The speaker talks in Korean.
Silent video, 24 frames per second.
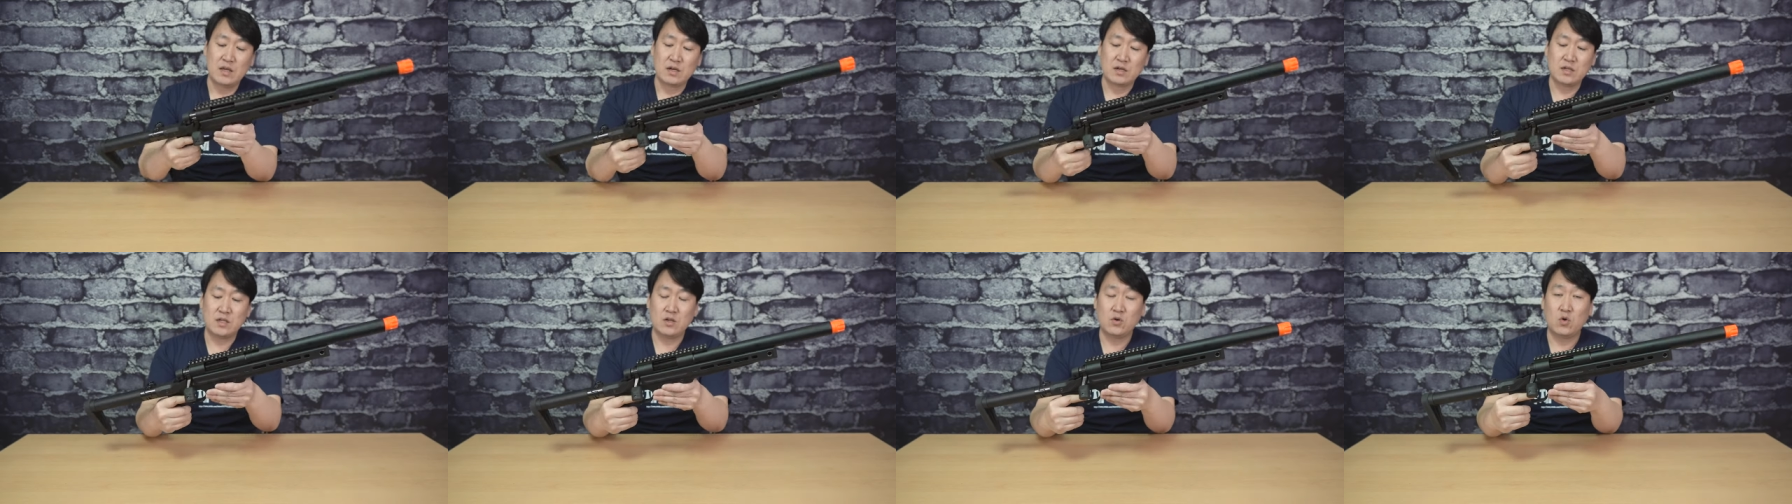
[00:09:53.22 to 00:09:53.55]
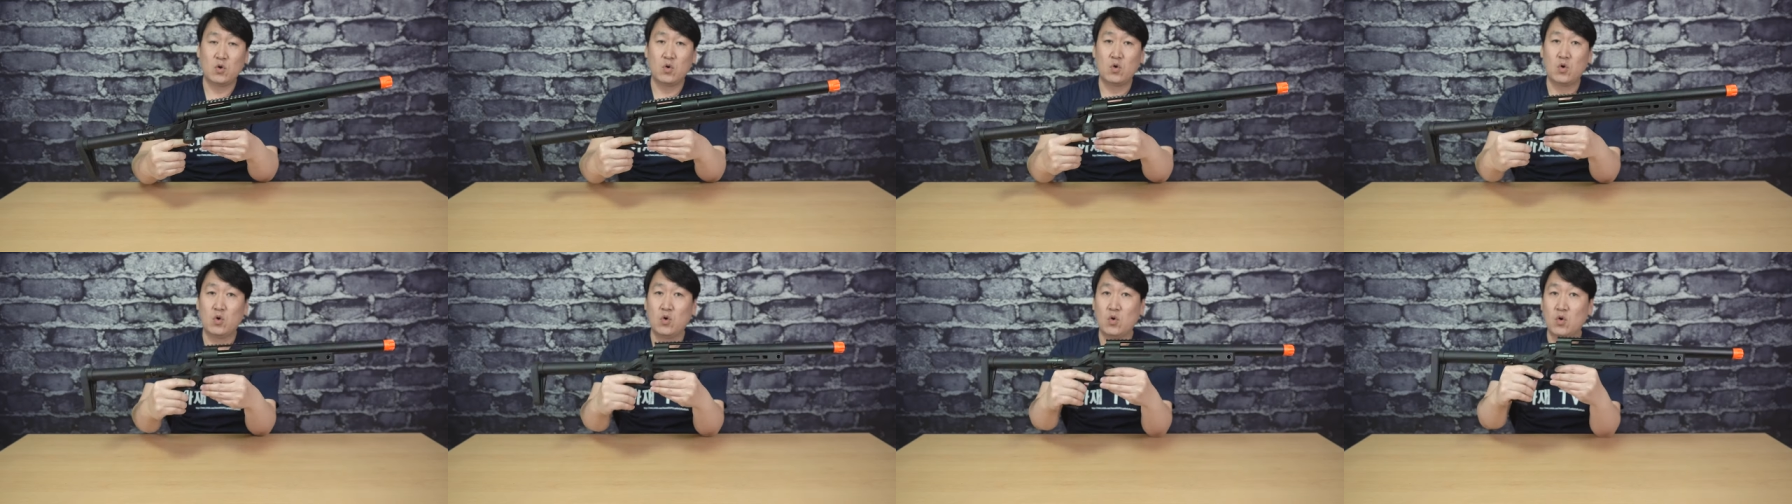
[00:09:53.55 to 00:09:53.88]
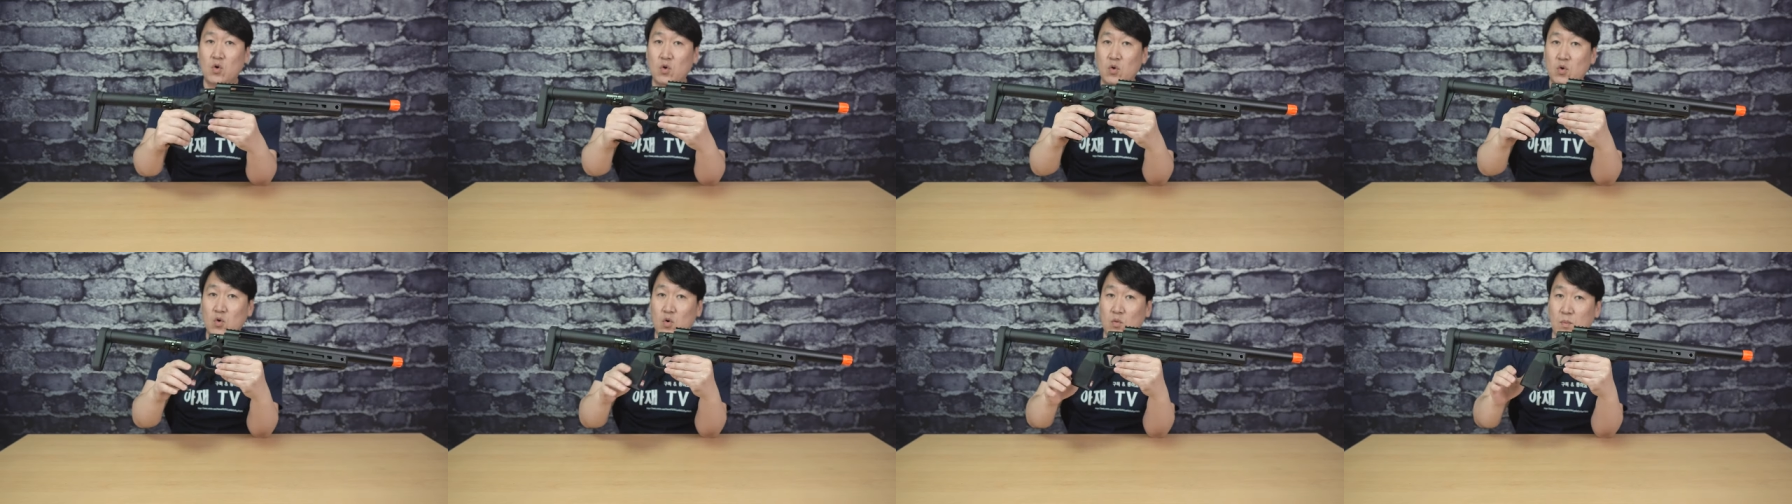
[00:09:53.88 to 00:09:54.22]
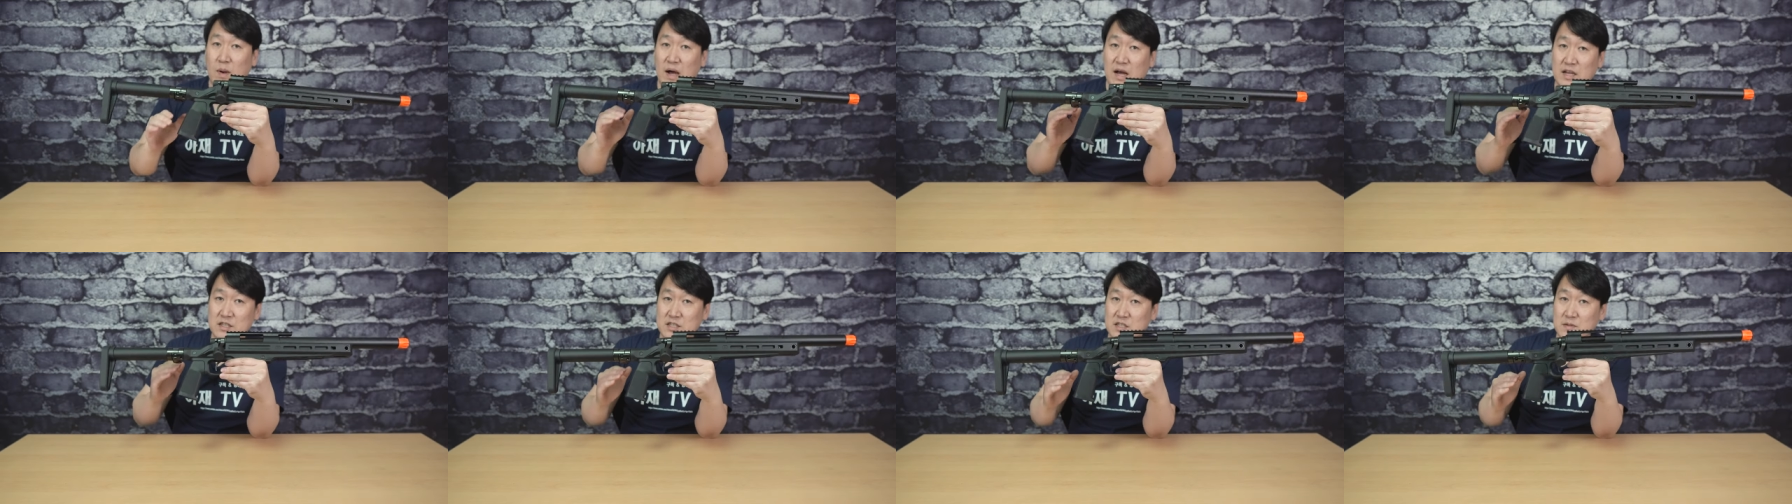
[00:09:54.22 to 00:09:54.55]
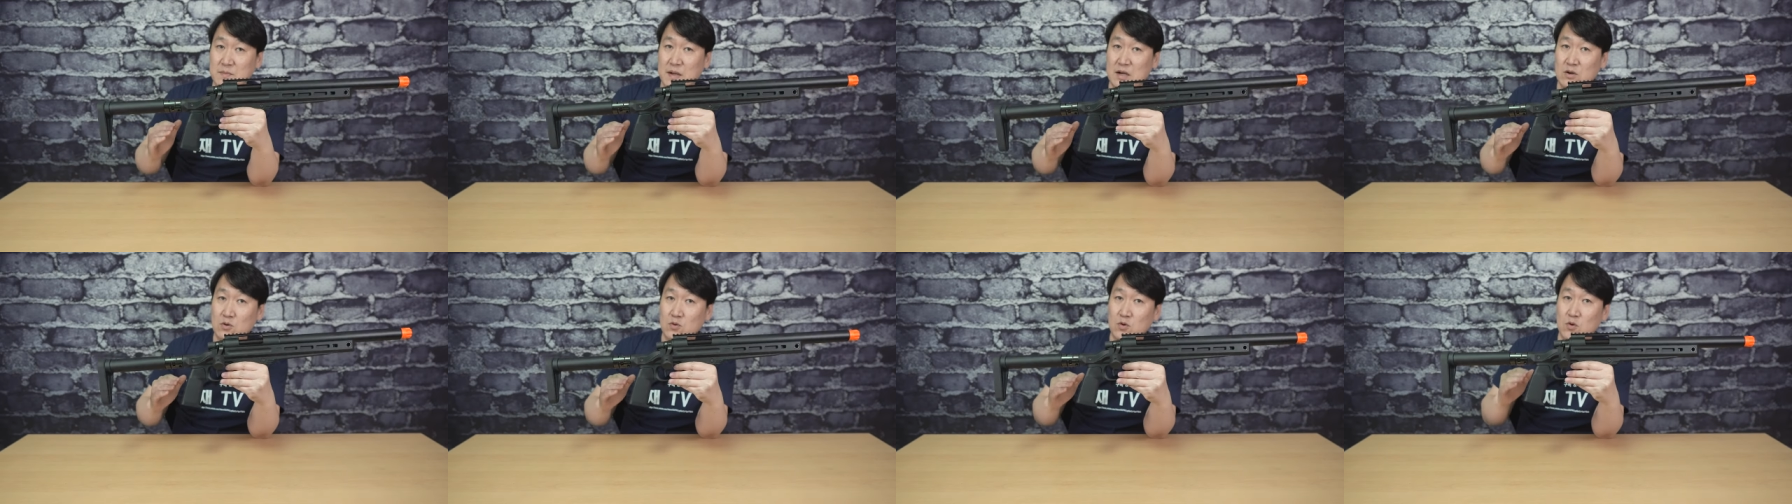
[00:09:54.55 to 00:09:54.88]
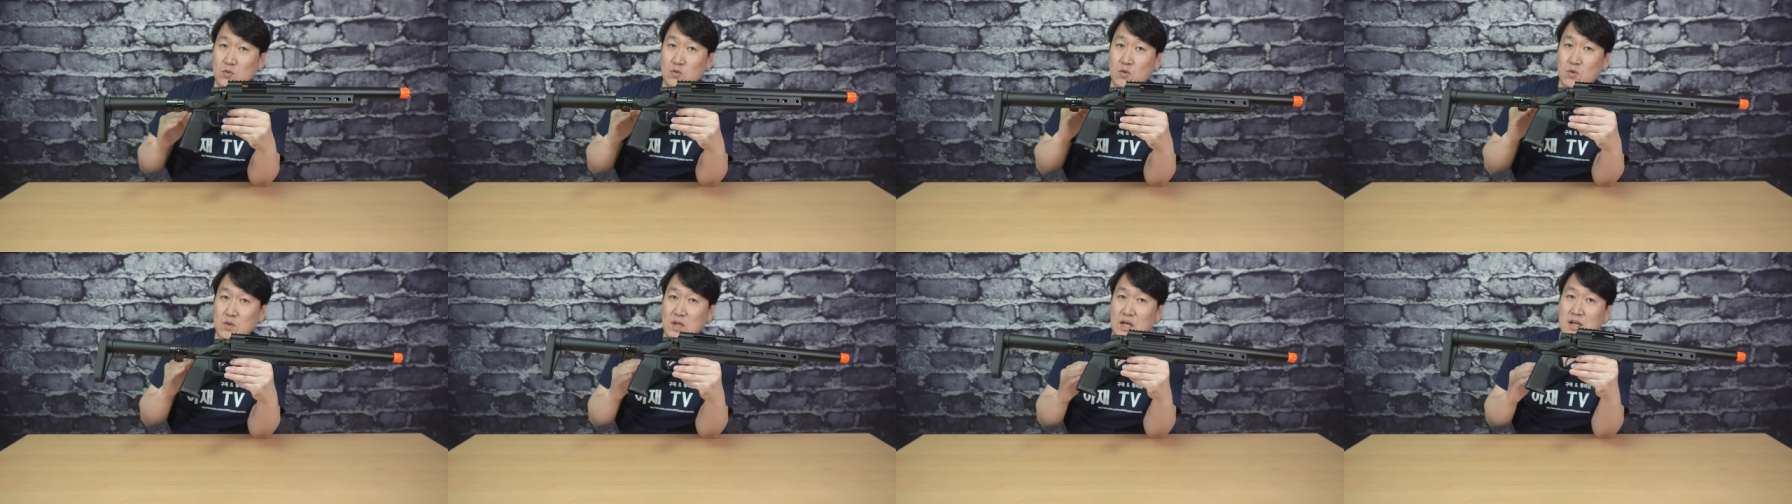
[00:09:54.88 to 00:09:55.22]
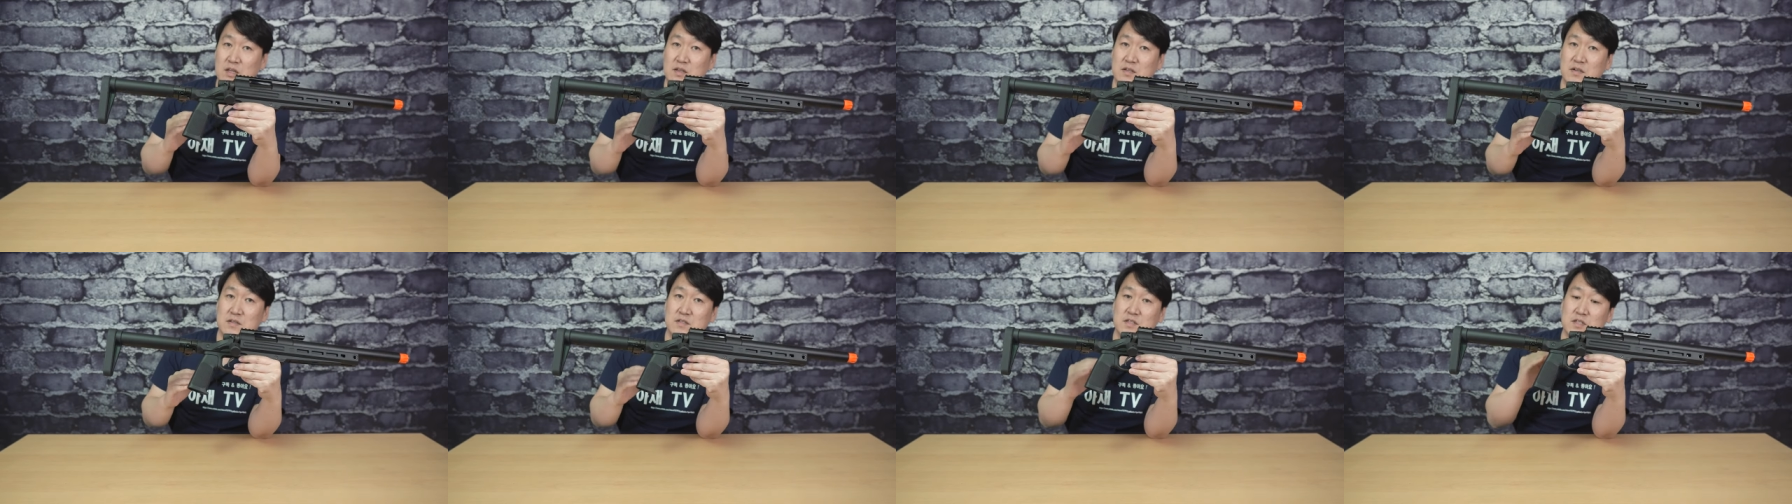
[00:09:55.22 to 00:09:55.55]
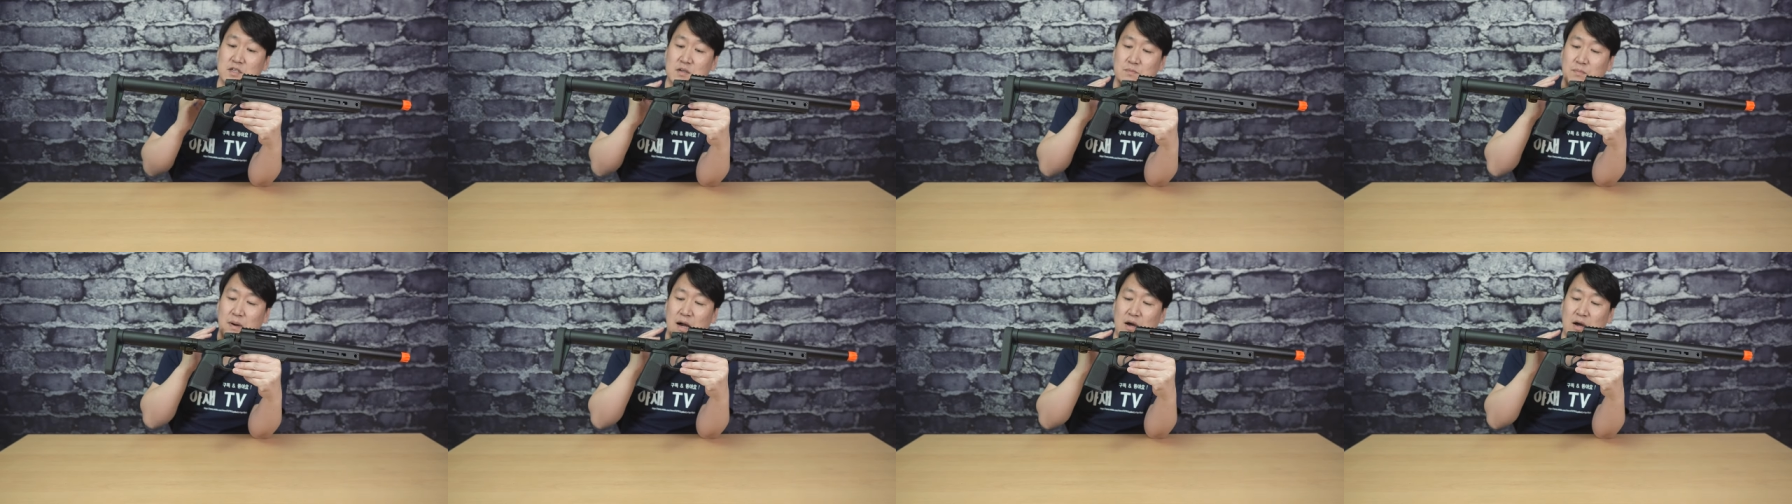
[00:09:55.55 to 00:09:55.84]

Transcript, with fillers: 그리고 마지막으로 또 다른 특징은